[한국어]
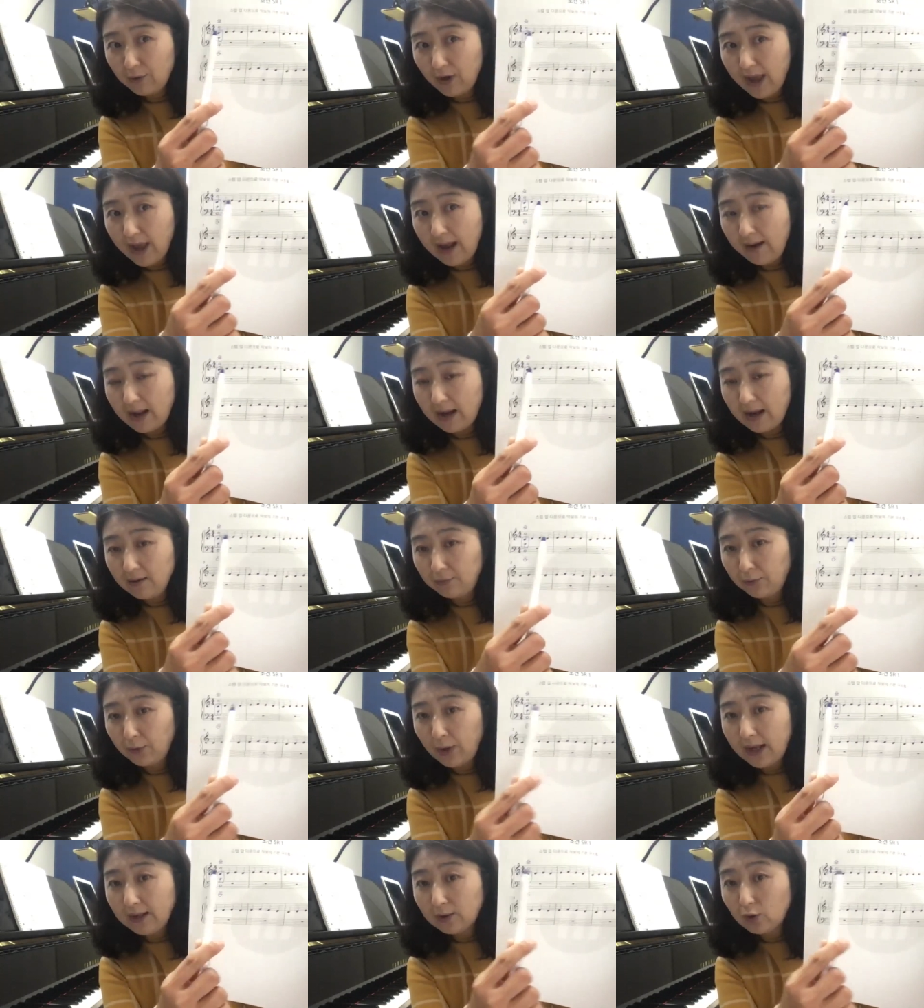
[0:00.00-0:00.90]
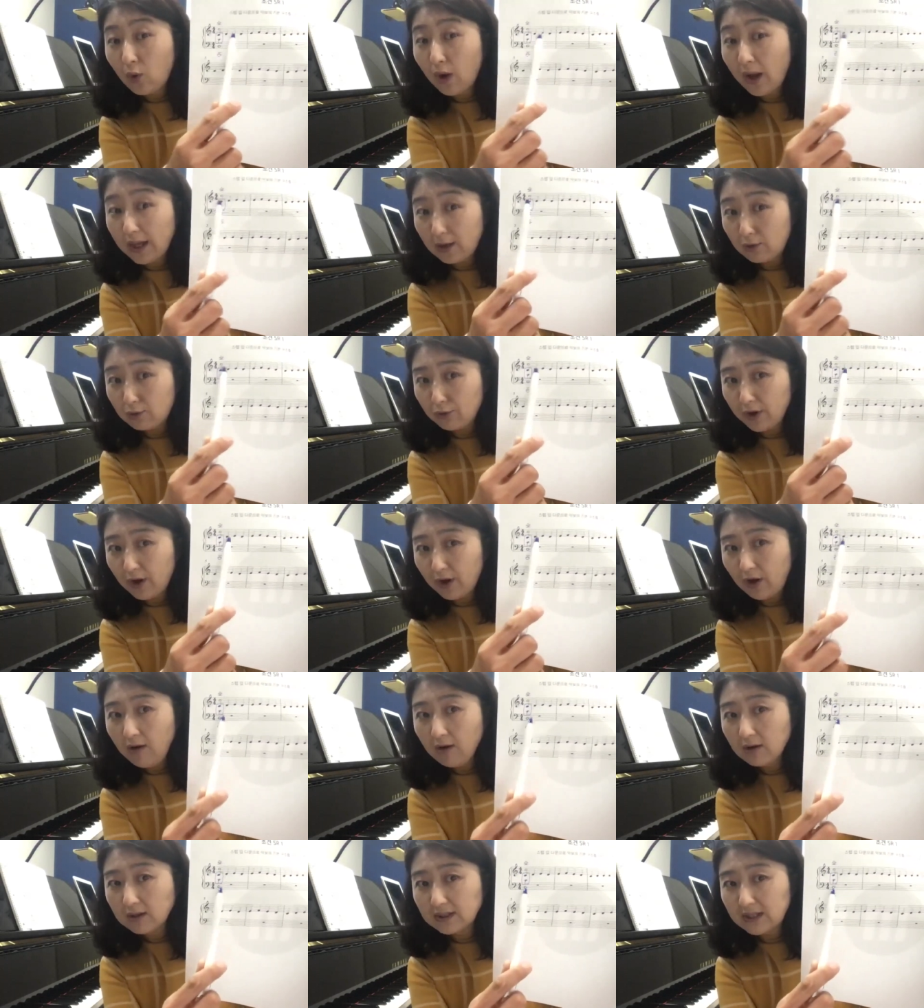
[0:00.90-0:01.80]
엘, 엘토, 가
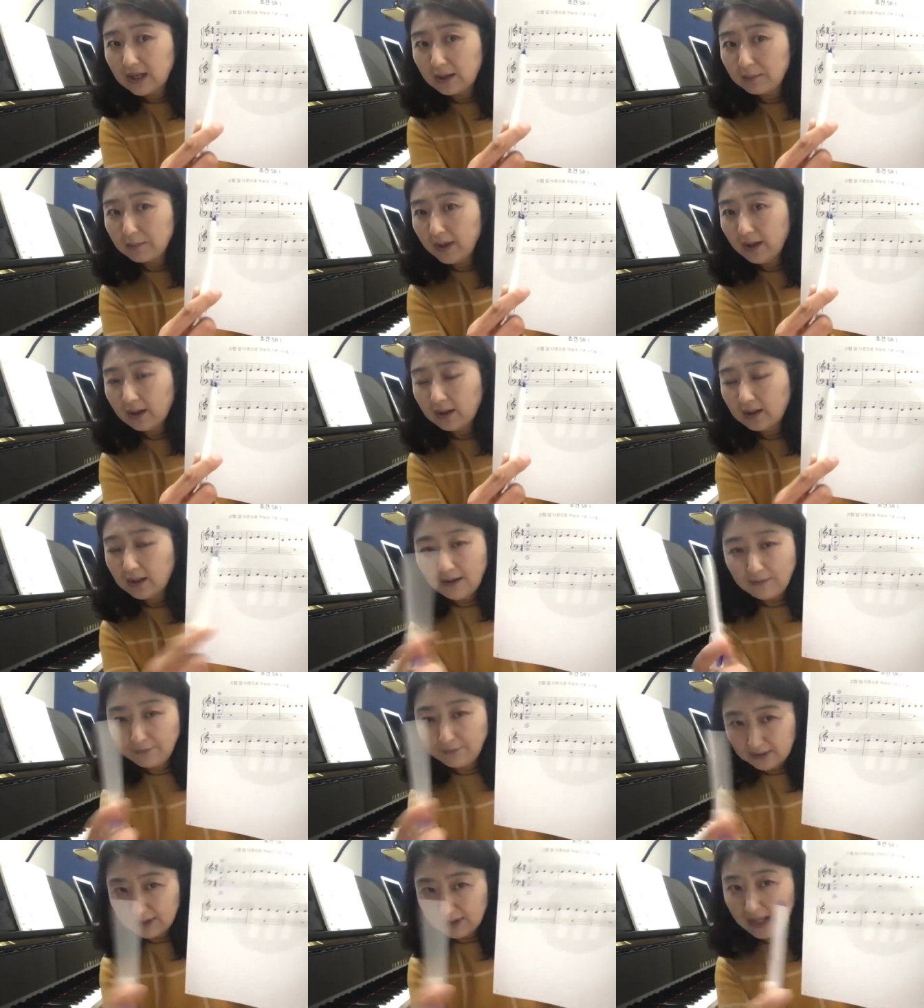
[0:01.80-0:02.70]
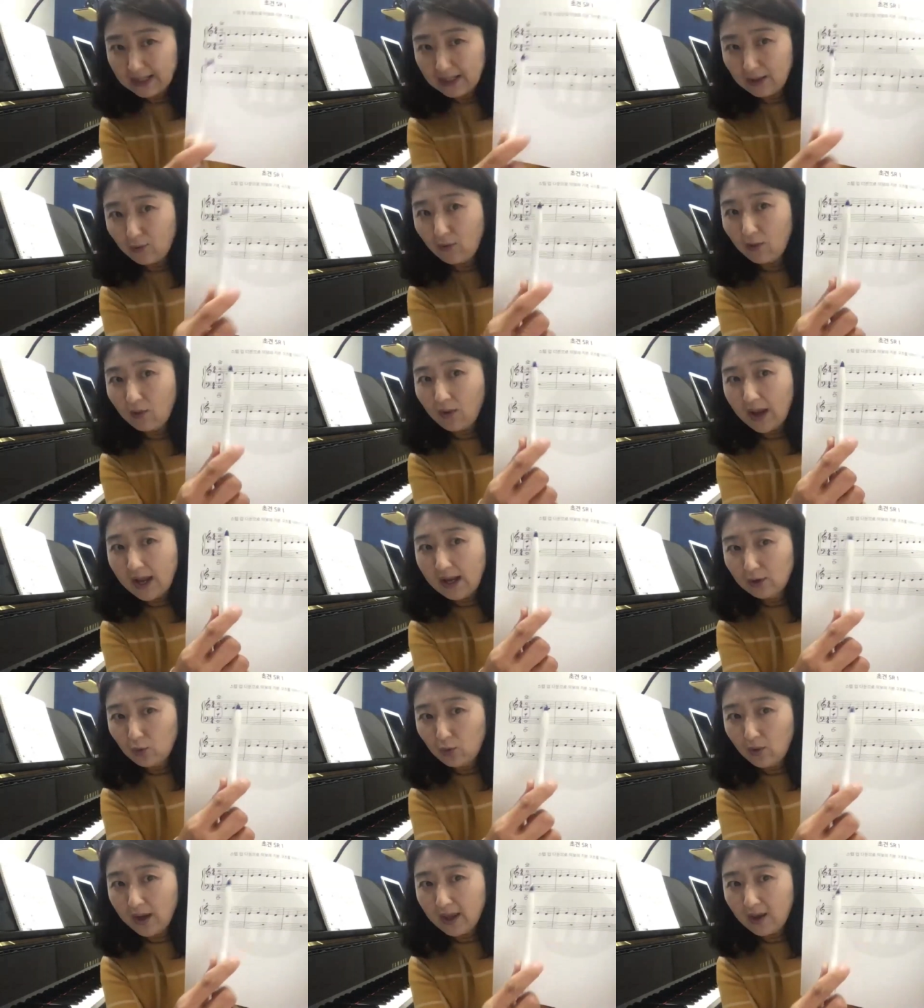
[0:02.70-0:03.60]
있고요. 그 다음에 클래프는 아니고
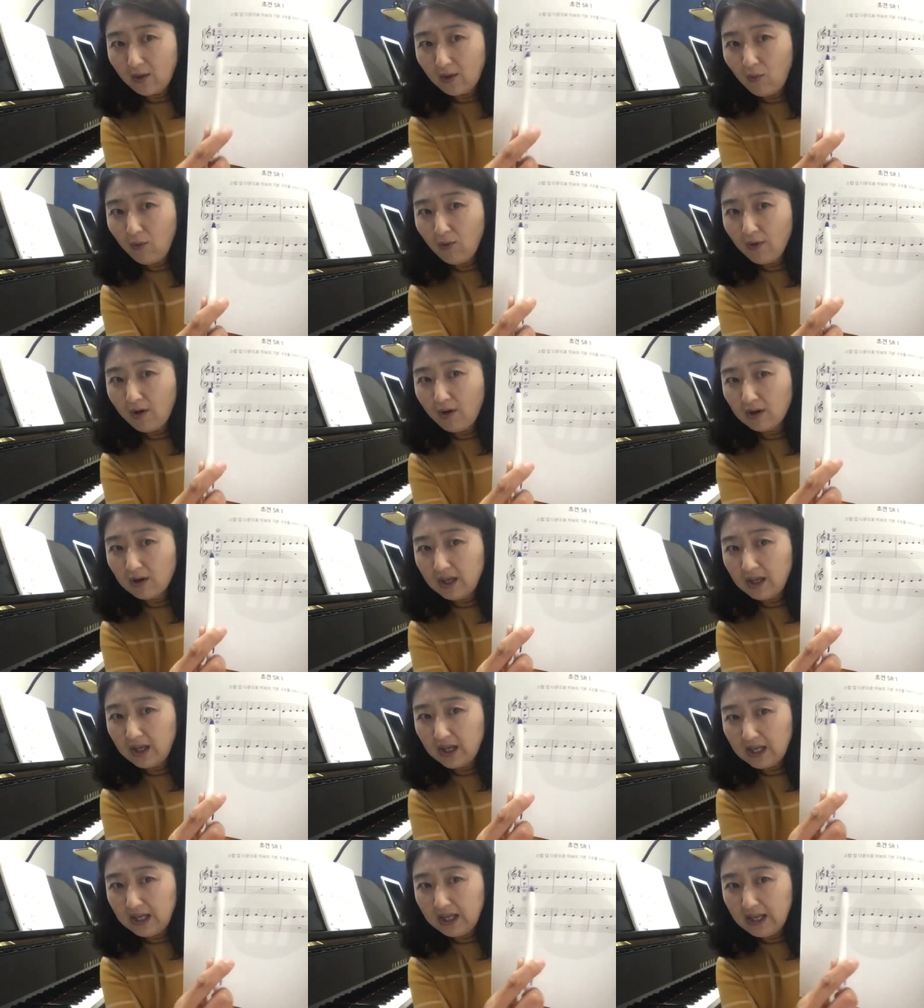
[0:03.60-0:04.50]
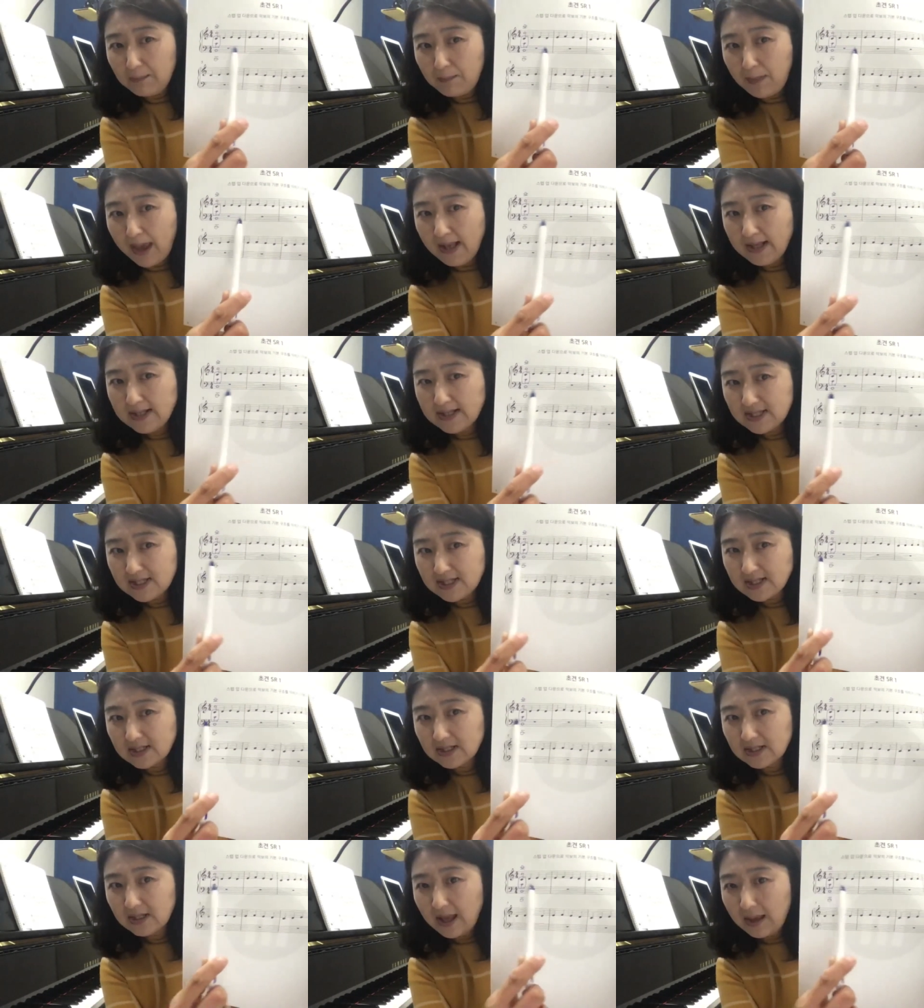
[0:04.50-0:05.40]
엘토가 있고 여기 이 베이스
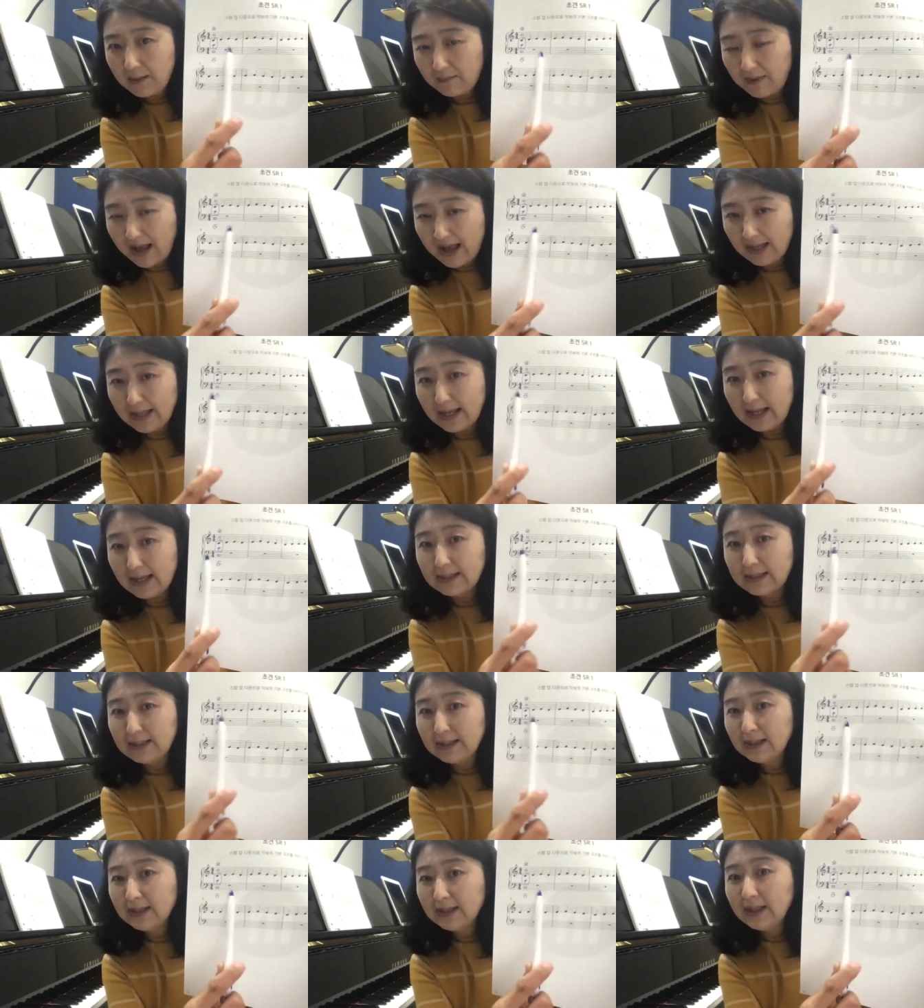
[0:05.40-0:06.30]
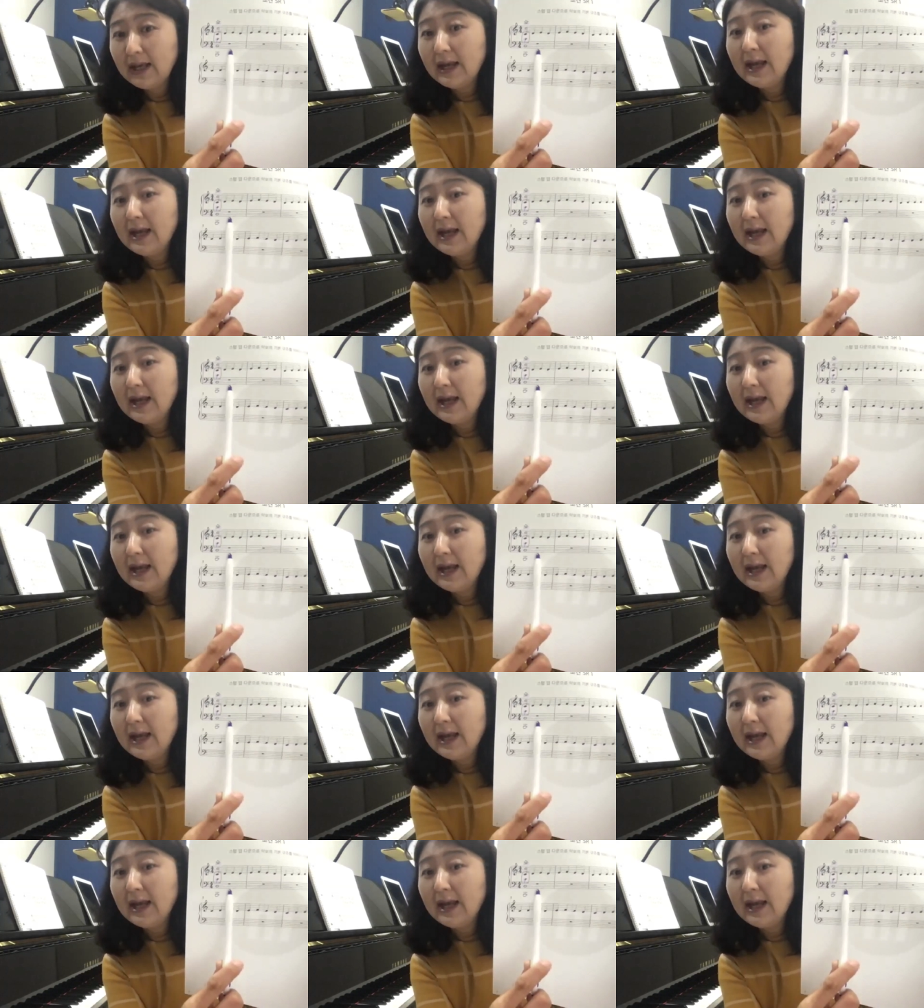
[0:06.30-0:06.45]
클랩 안에는